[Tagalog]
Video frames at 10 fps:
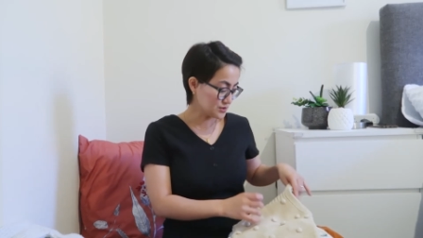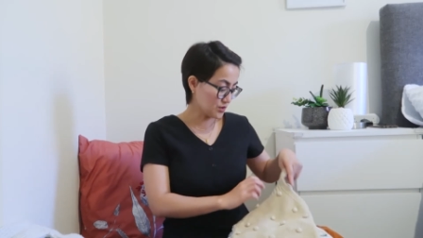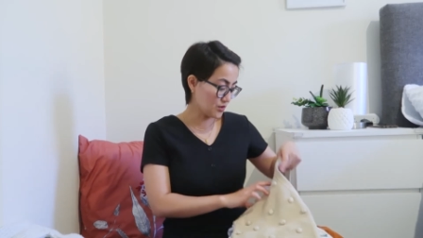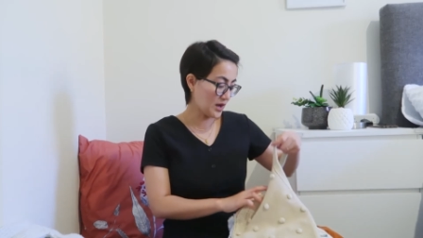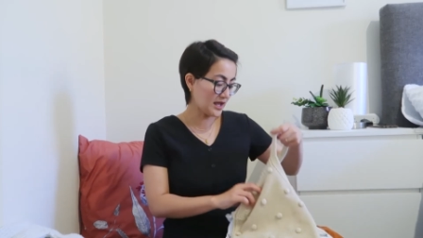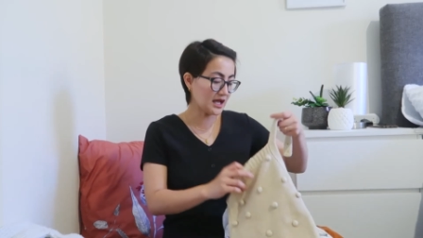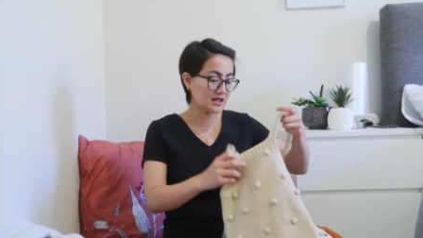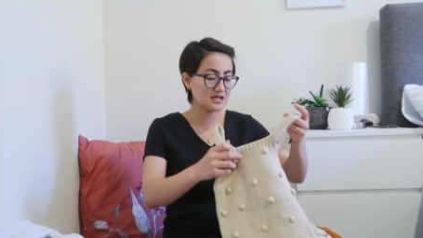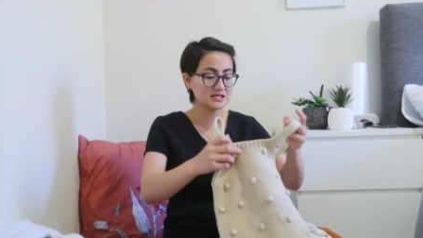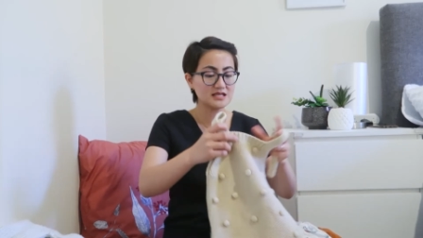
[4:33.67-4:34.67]
So, I
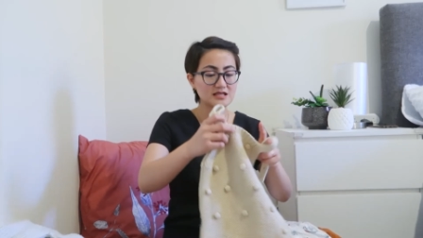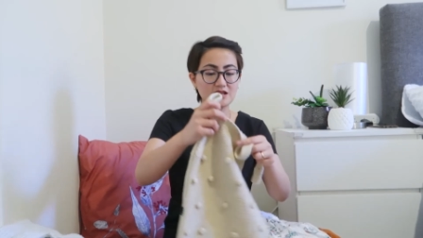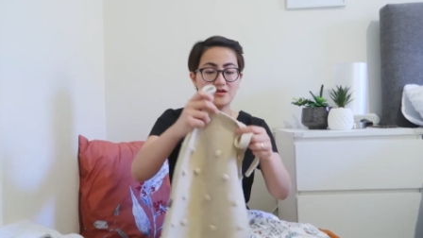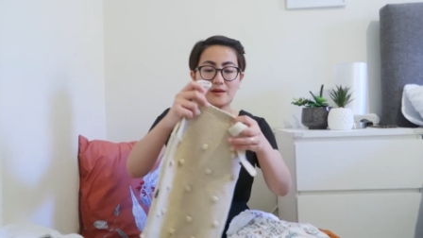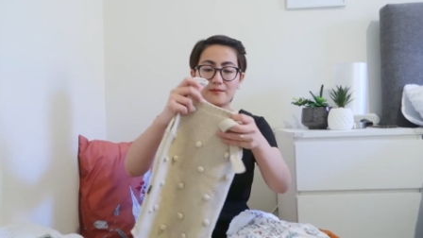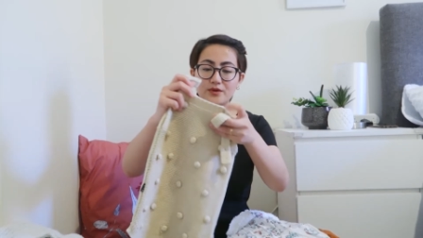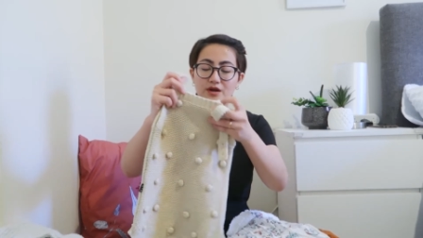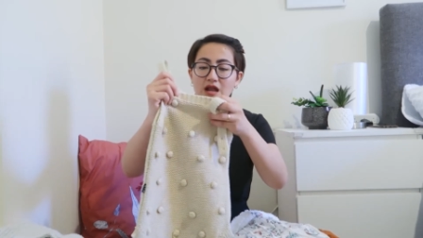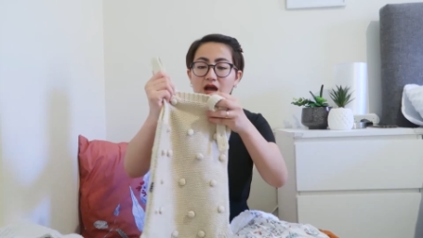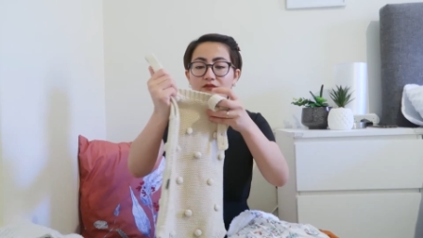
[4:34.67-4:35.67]
got this knitted
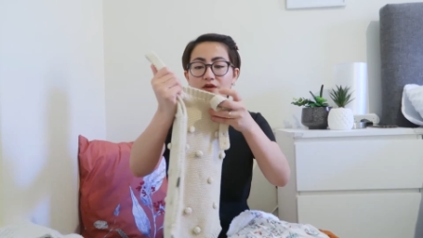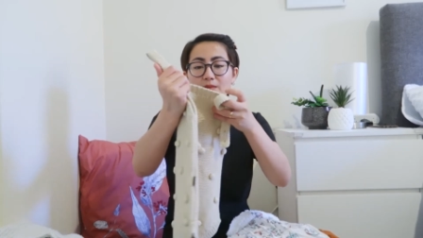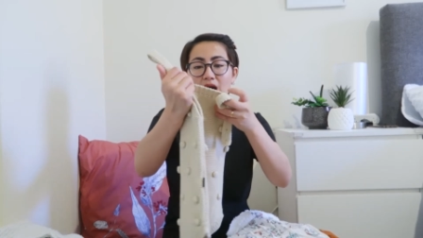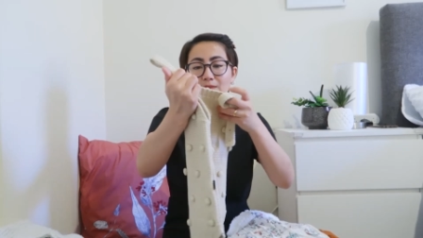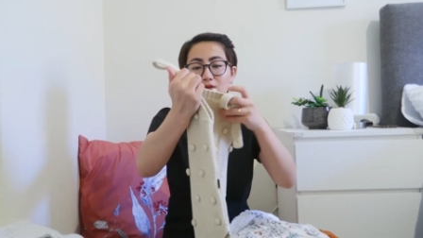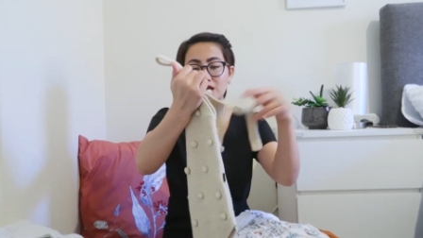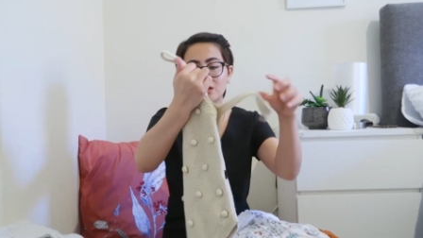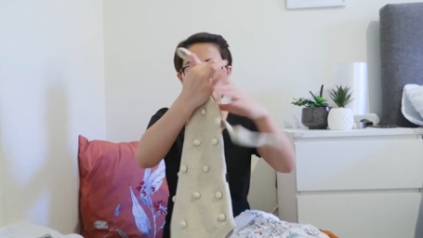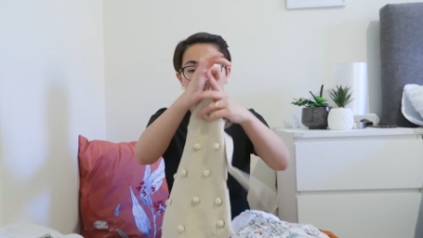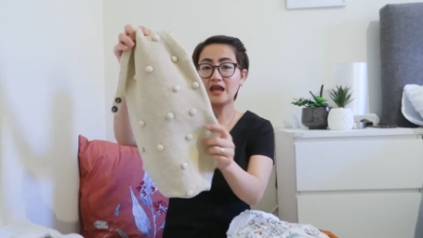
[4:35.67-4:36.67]
romper lang from Hubble
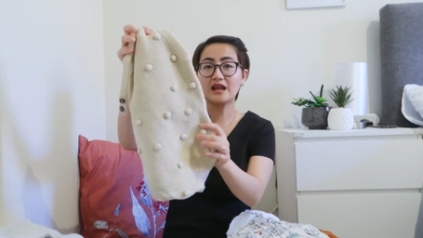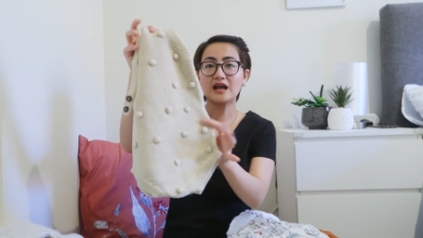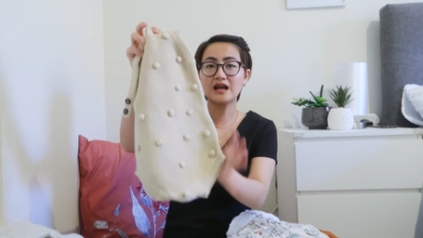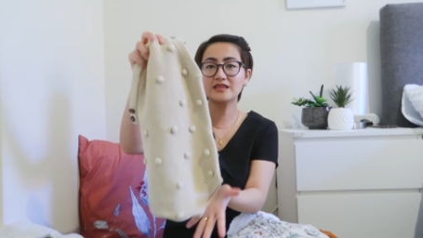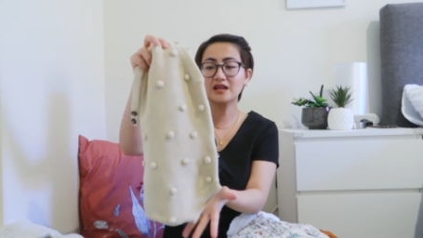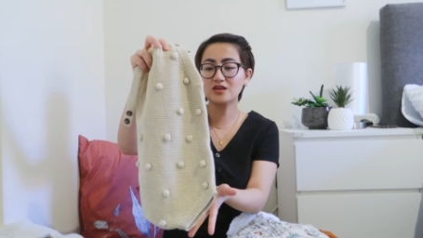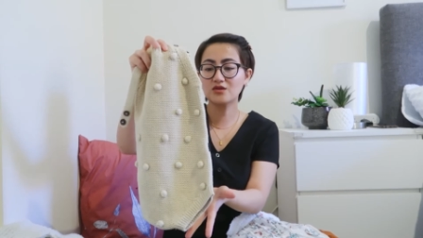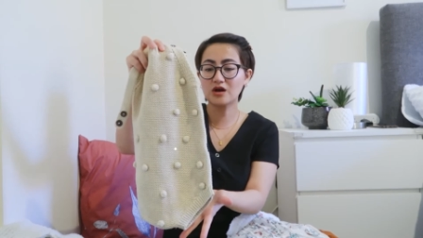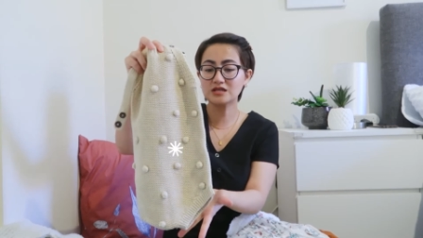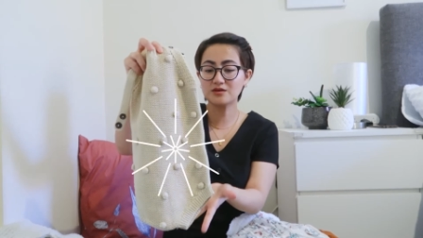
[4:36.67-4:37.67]
and Duke. Ayan, ang ganda
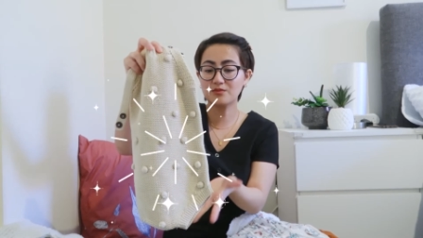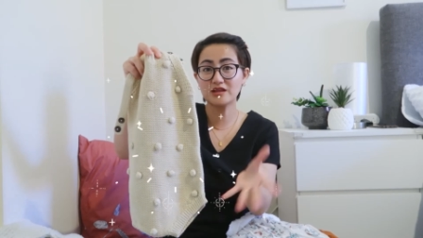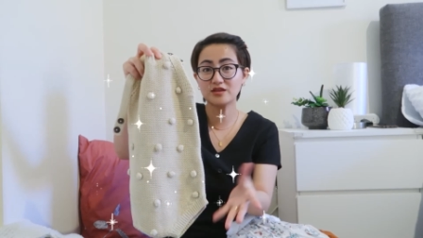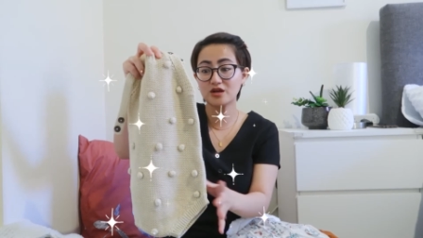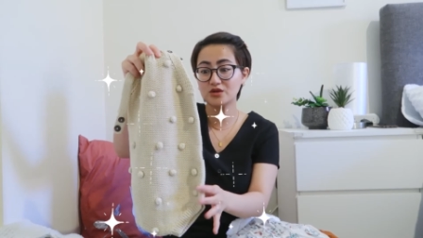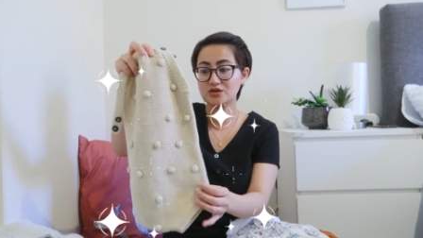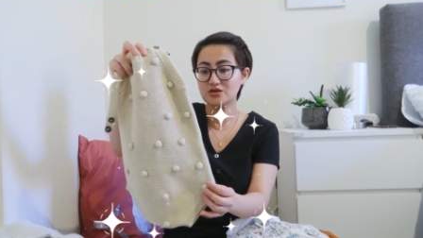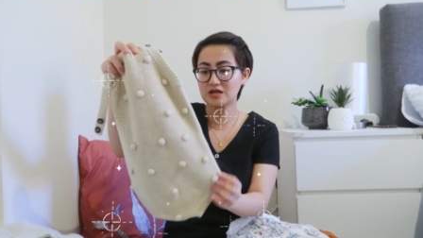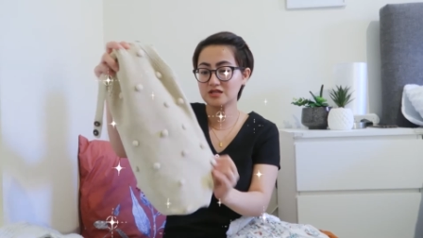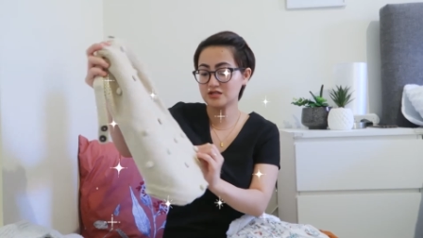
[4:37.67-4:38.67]
nito kasi gender
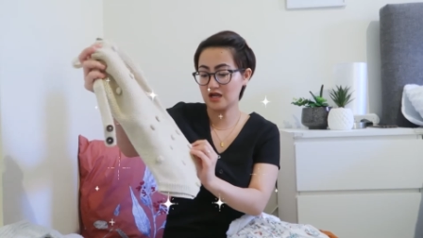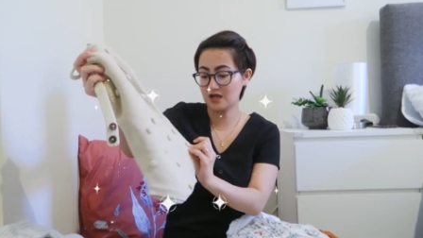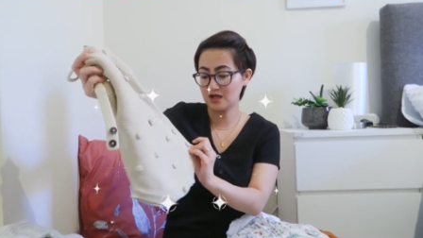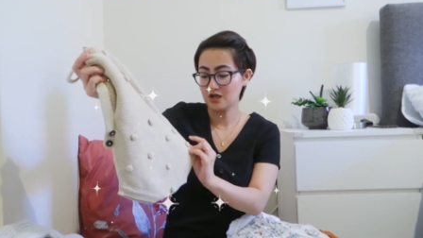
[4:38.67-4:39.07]
neutral siya.